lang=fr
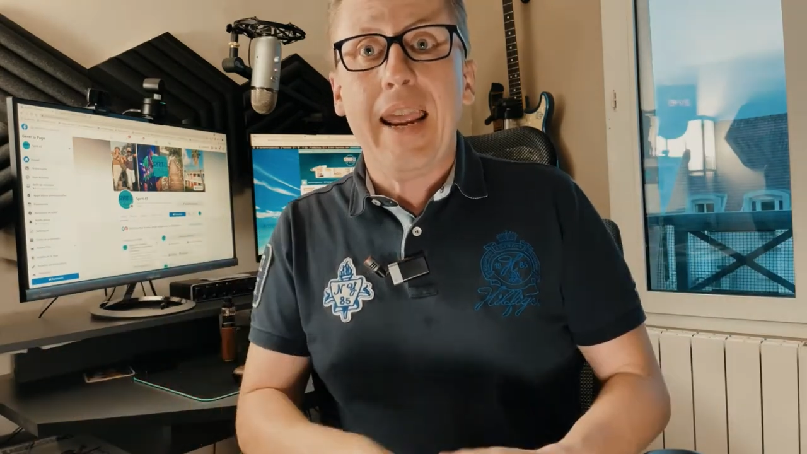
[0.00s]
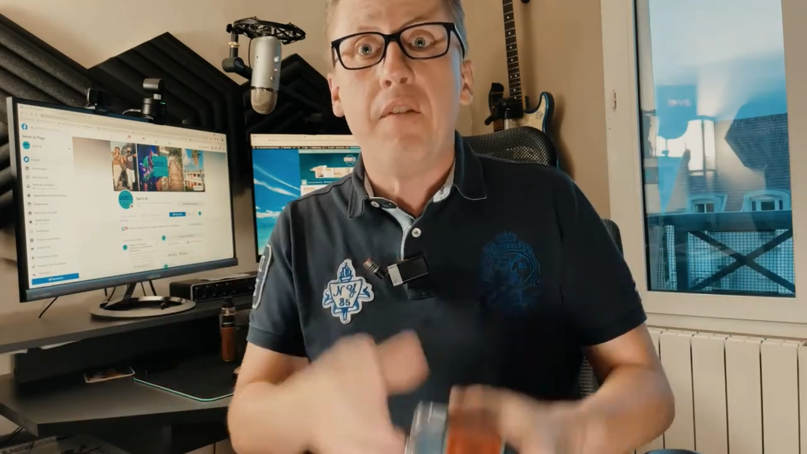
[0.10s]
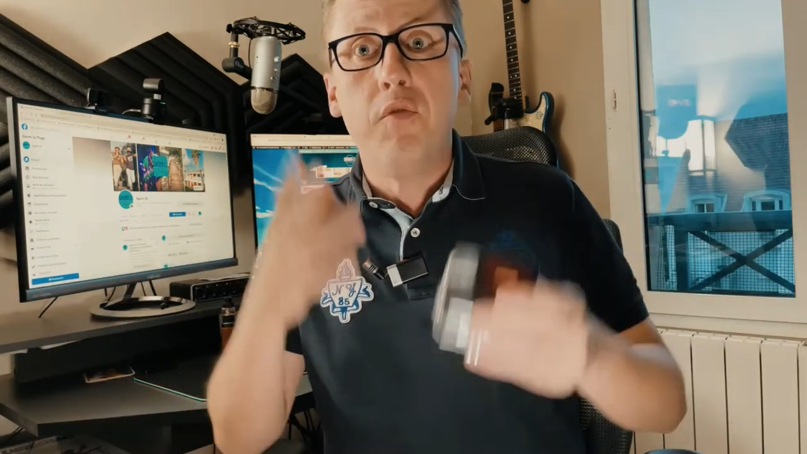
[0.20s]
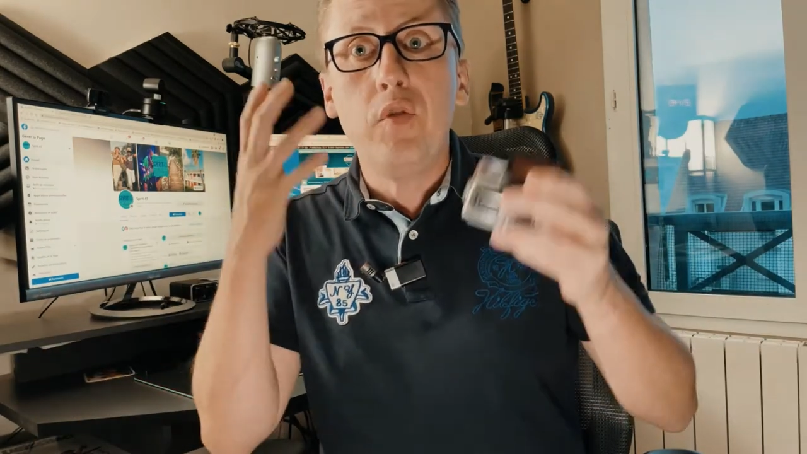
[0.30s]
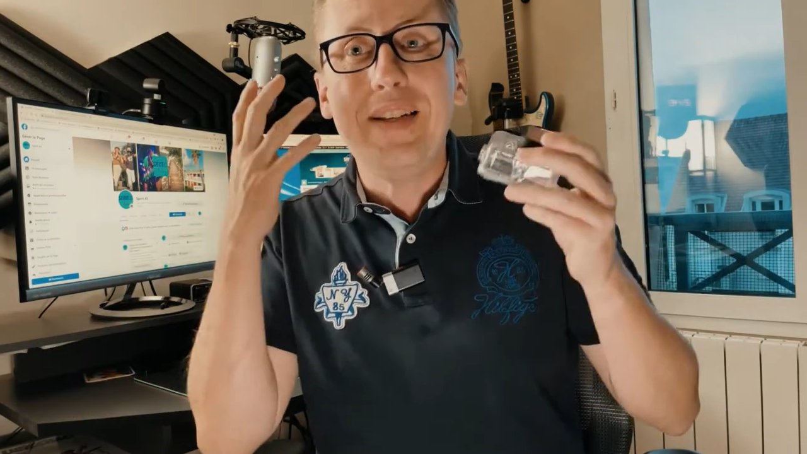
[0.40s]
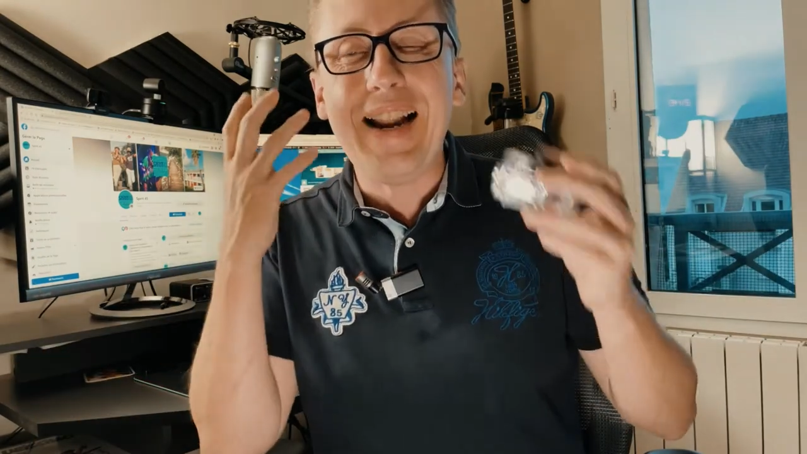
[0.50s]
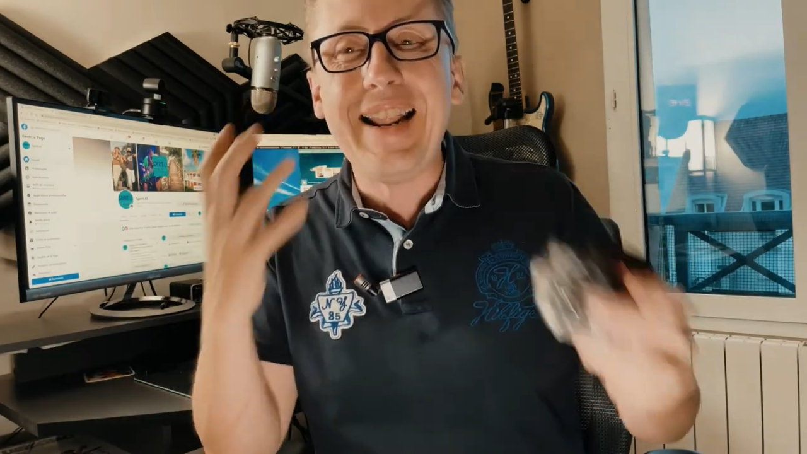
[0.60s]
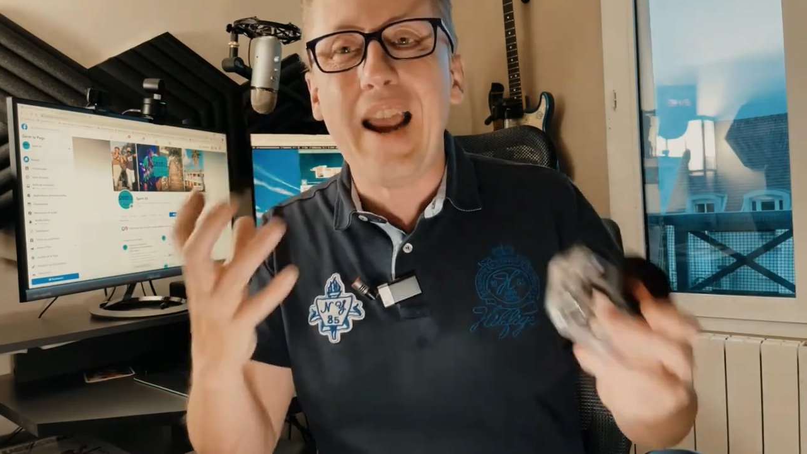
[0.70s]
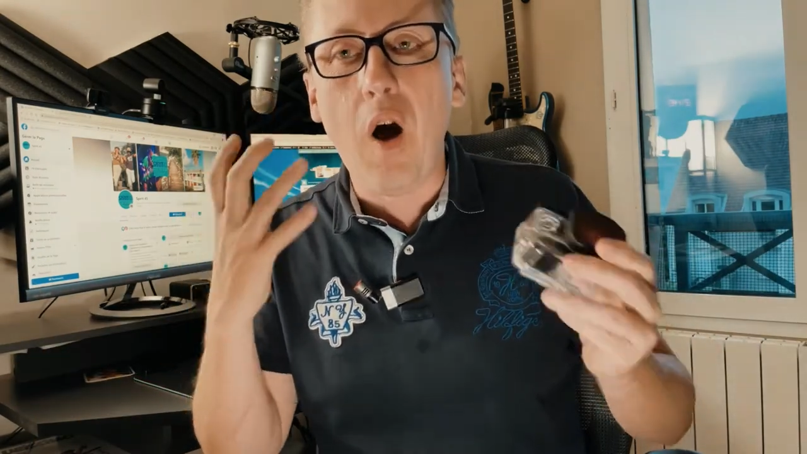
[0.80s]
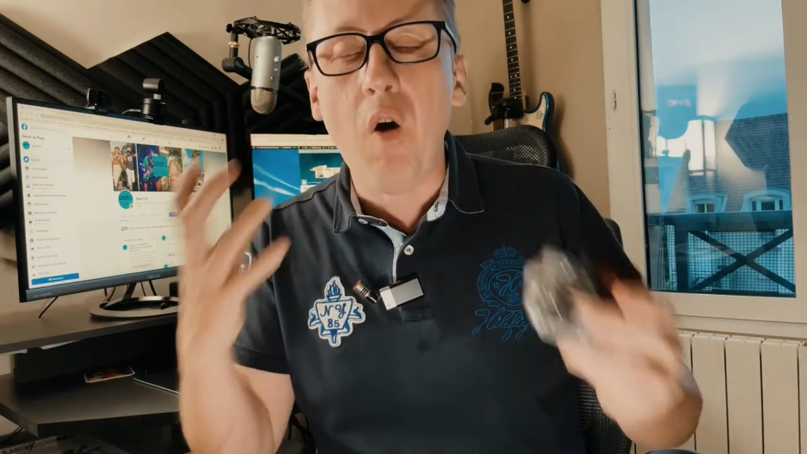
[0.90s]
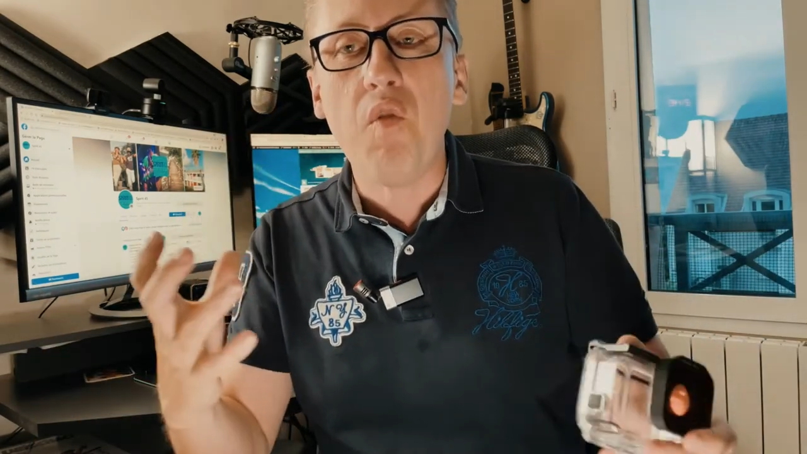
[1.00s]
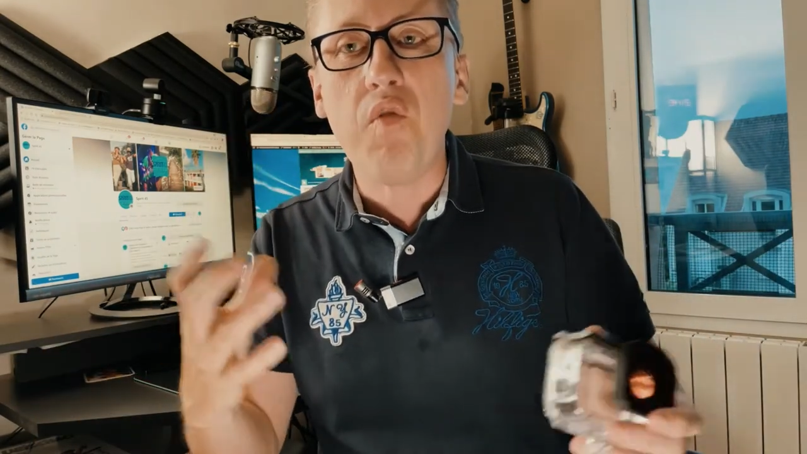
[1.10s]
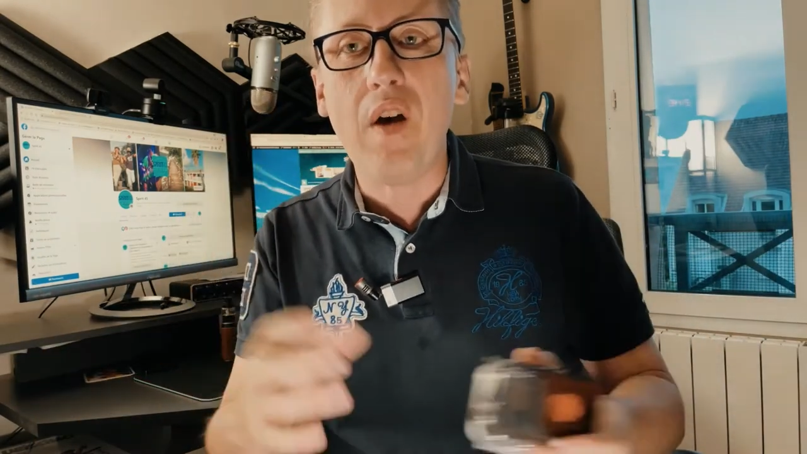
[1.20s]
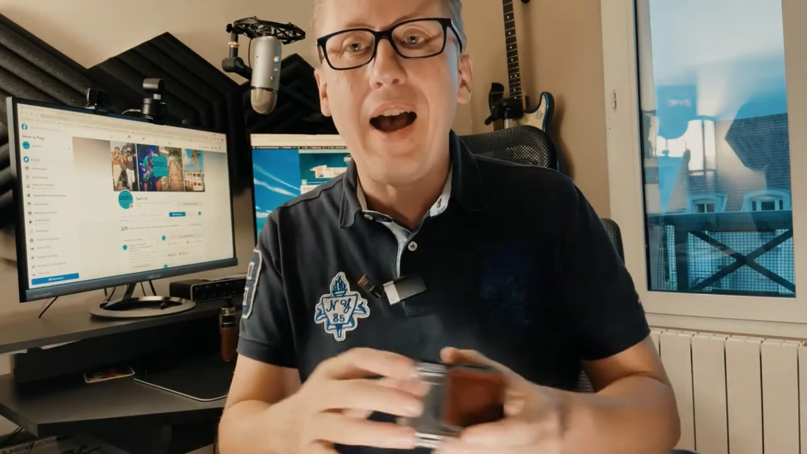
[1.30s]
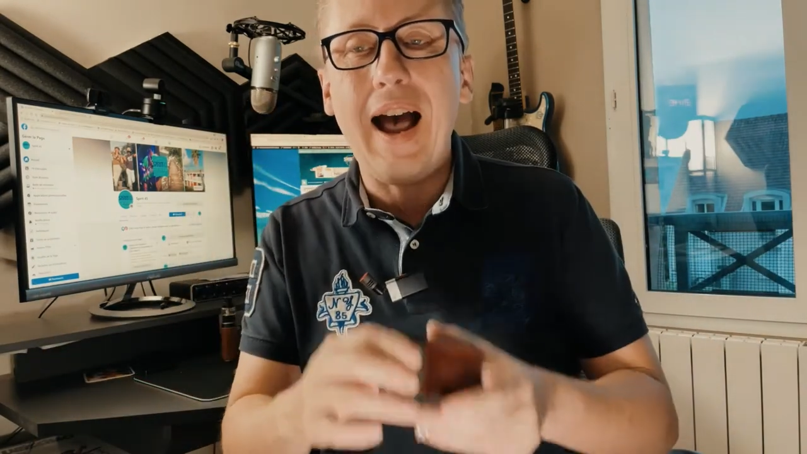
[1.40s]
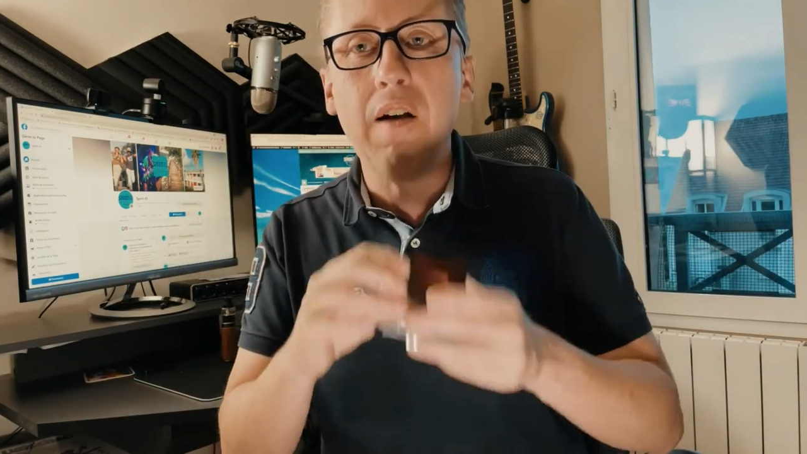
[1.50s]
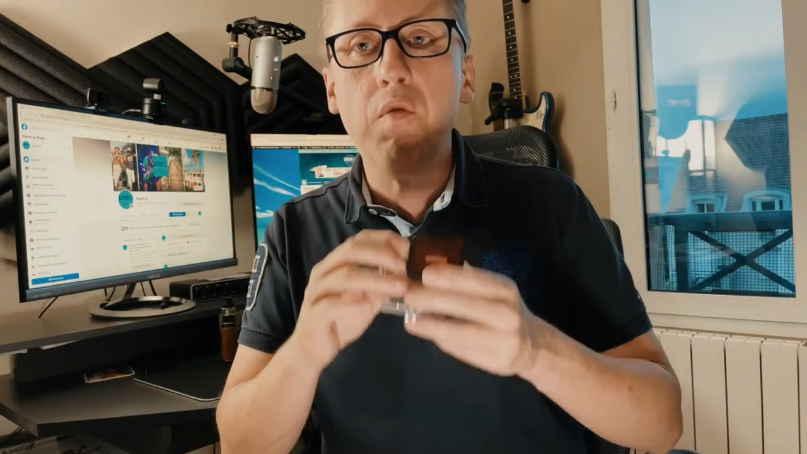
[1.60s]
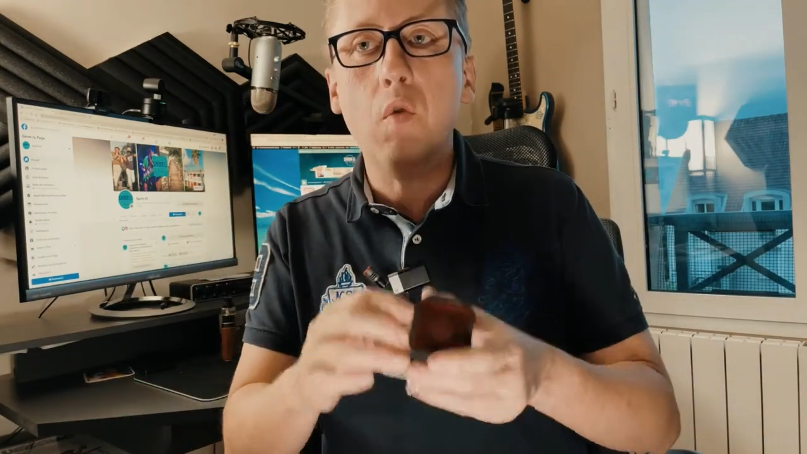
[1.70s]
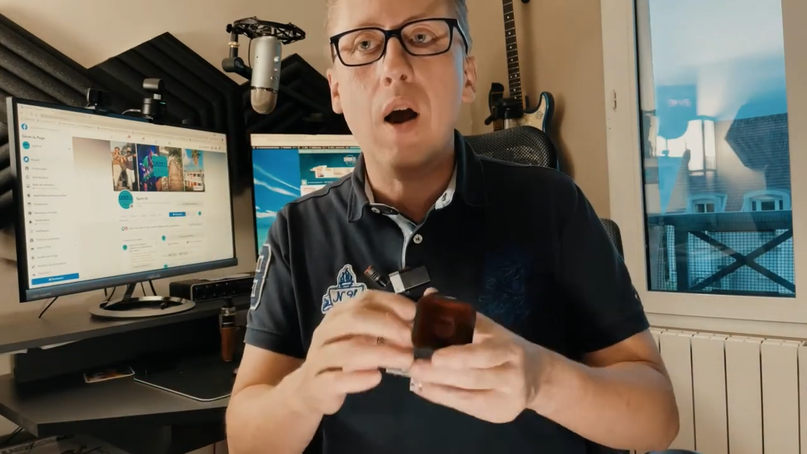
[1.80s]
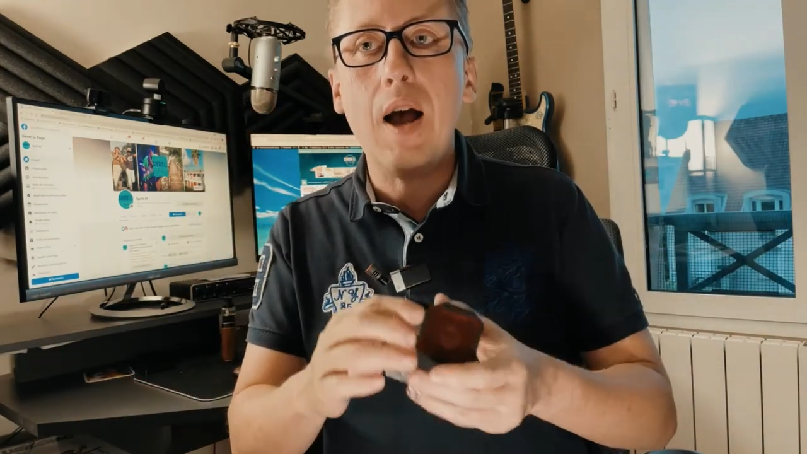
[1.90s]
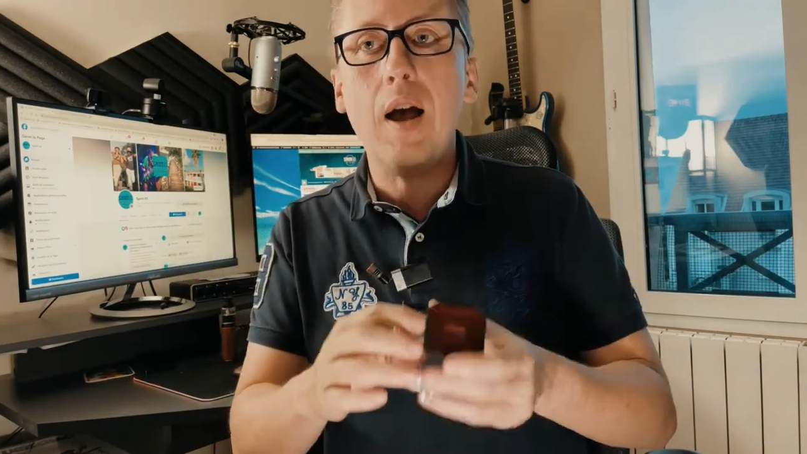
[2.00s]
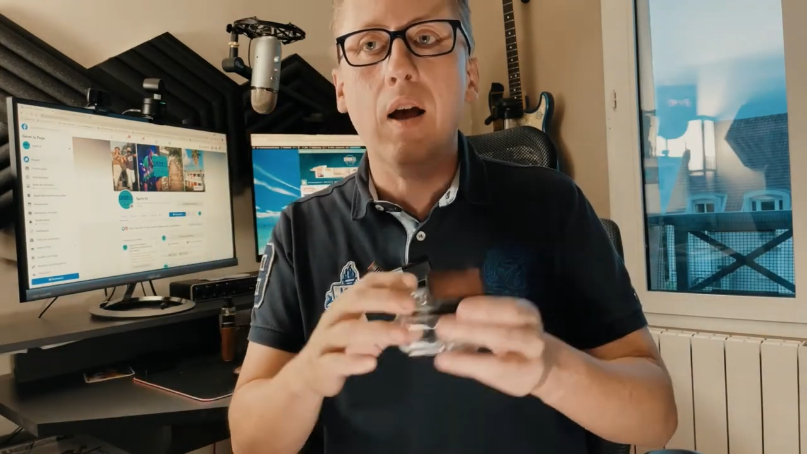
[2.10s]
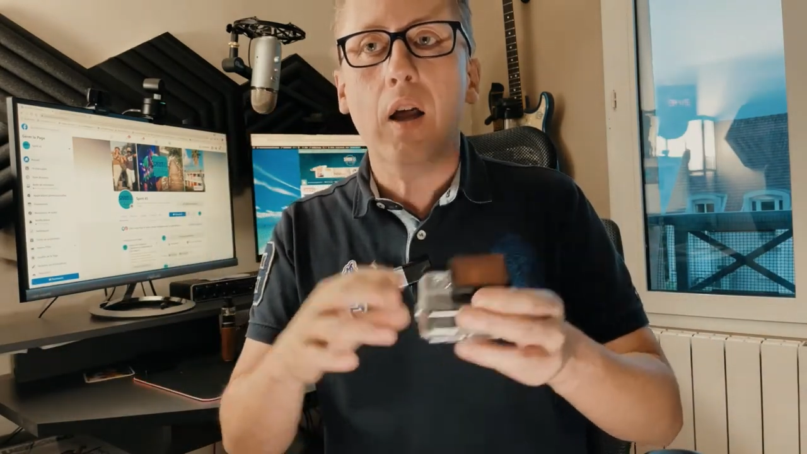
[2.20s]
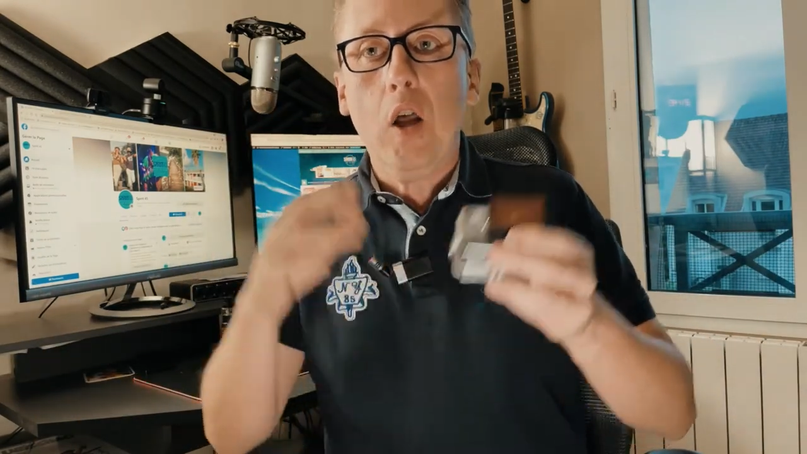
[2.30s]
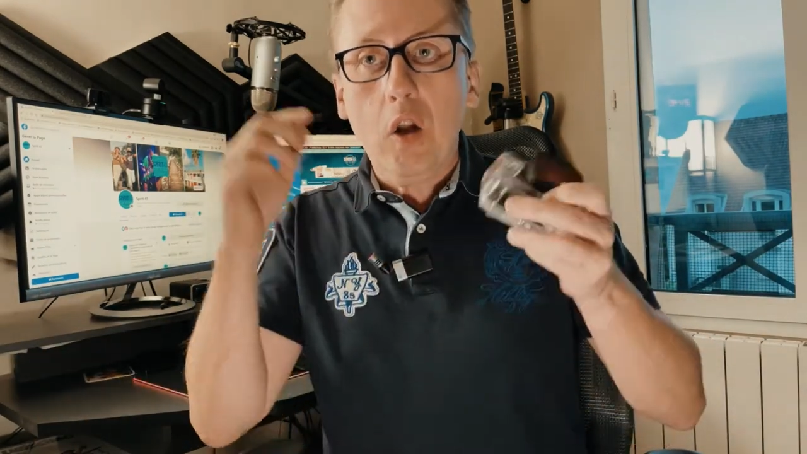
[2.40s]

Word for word: et vous allez enfin avoir